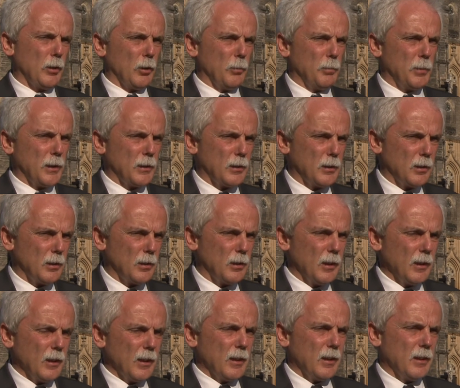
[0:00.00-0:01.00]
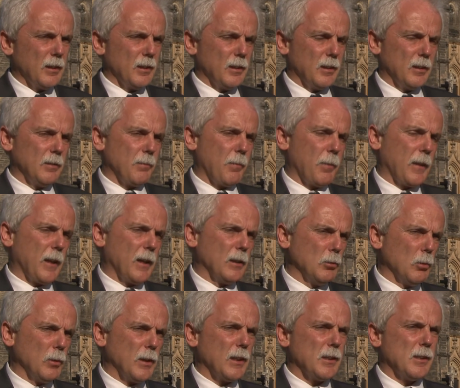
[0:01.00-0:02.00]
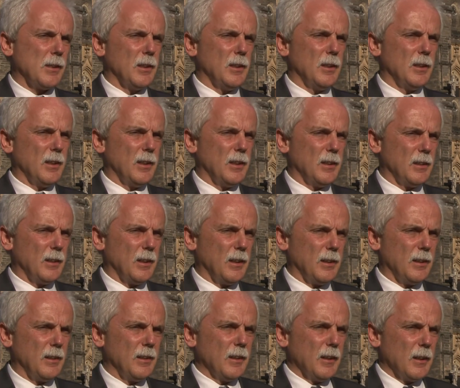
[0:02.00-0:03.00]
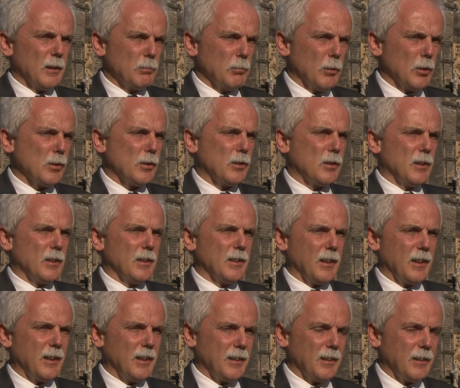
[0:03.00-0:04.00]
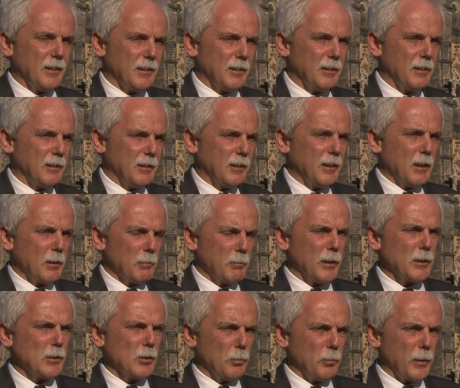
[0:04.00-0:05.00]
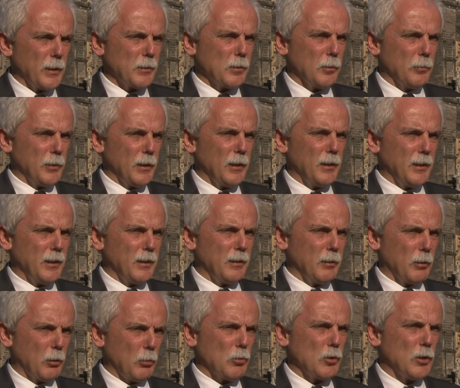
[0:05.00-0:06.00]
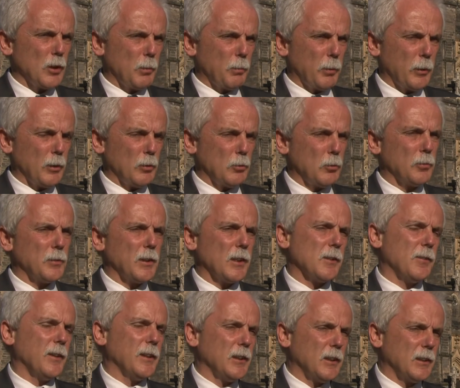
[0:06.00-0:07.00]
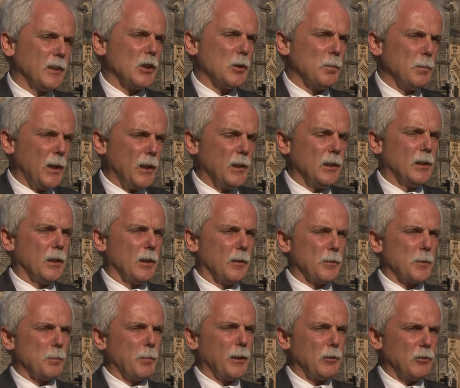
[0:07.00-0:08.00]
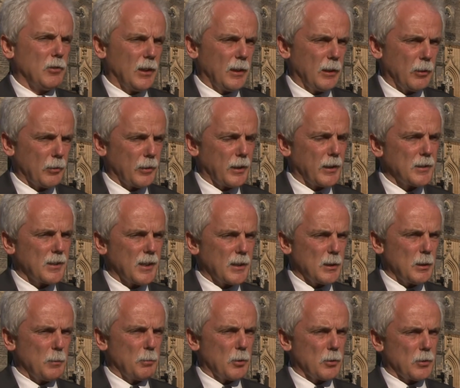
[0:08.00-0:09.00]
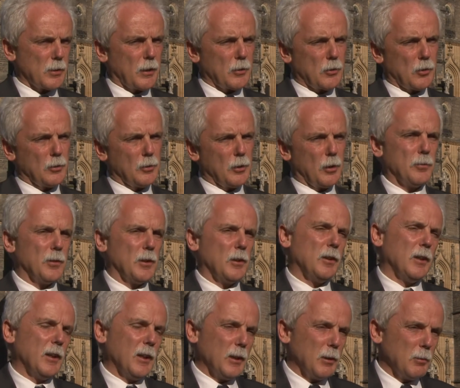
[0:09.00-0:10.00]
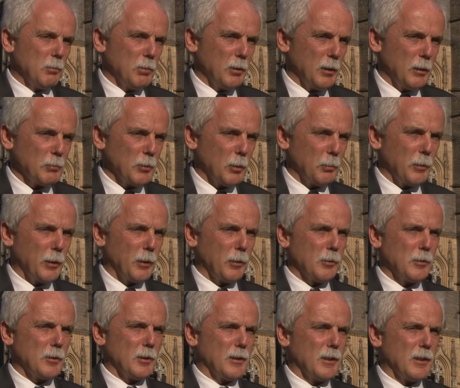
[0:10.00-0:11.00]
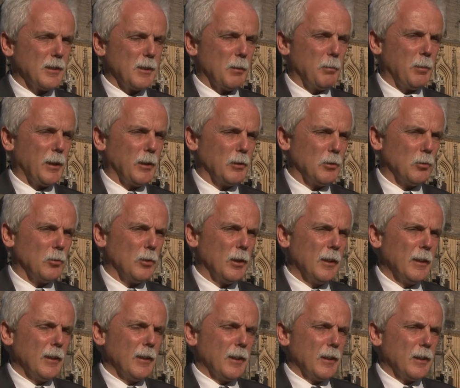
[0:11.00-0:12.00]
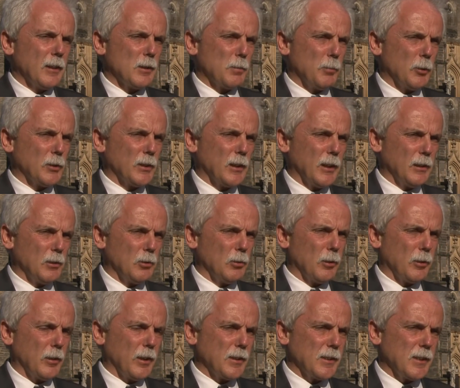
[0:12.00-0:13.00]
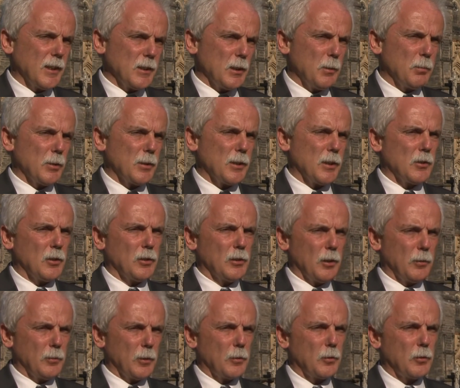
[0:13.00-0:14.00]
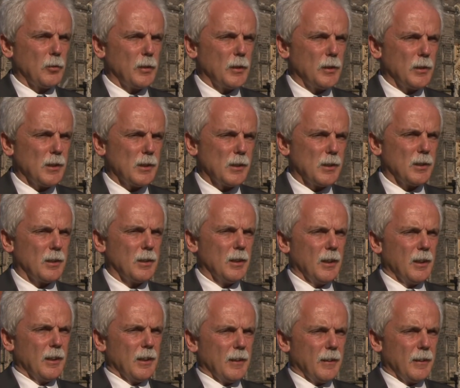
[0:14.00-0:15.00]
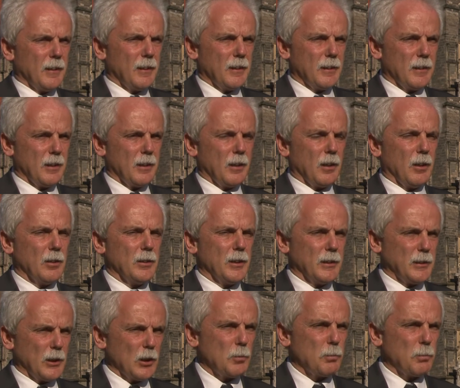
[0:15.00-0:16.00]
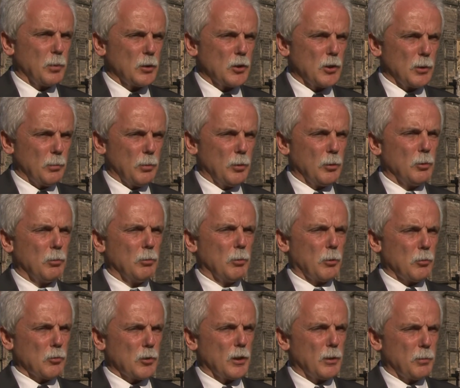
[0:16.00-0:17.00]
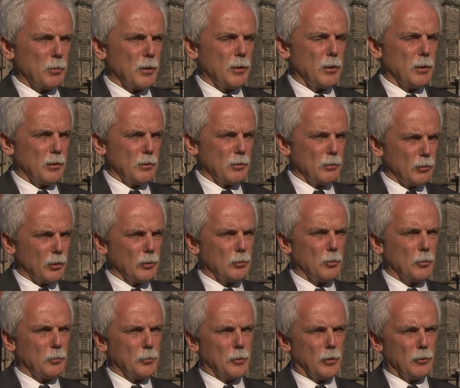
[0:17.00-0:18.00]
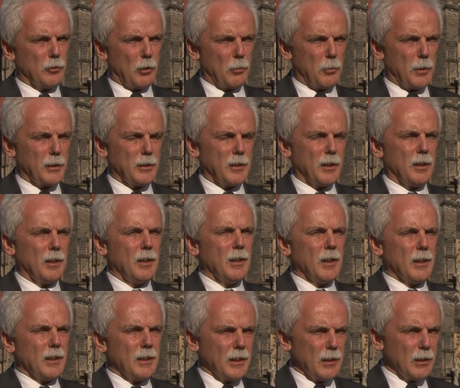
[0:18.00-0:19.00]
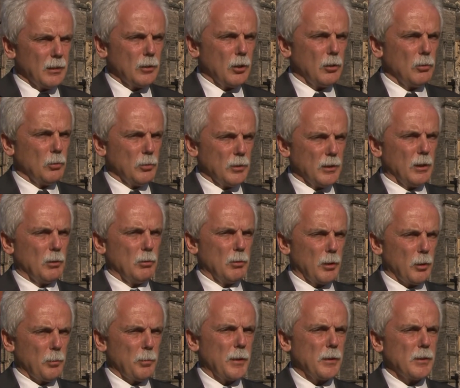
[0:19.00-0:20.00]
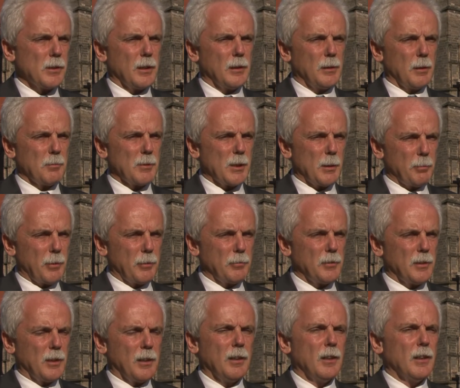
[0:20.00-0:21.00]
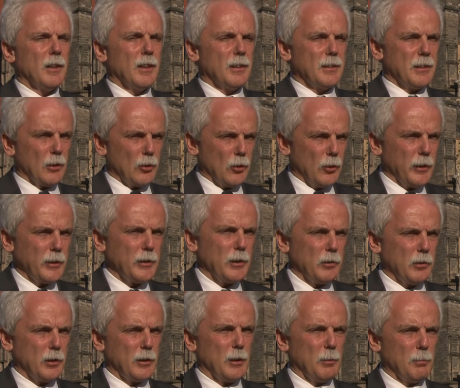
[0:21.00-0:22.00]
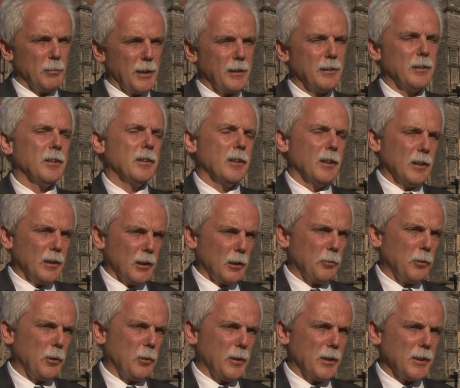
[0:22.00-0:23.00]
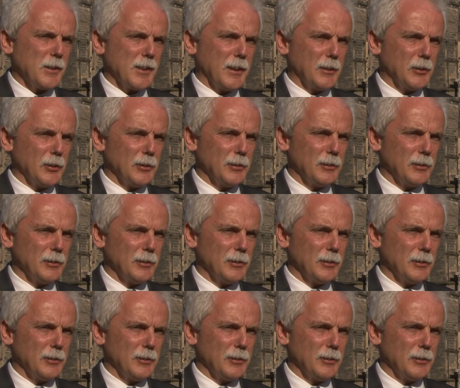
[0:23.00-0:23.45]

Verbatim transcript: obiekty e, edukacyjne, na mosty, na e, bardzo, bardzo wiele różnych projektów, tak zwanych też miękkich, wsparcia dla organizacji pozarządowych. Byłem dopiero co na zebraniu, e, spotkaniu organizacji pozarządowych w Świdnicy. E, one też potrzebują różnych e, środków do działania i to Unia Europejska nam zapewnia na kolejne 7 lat i chwała jej za to.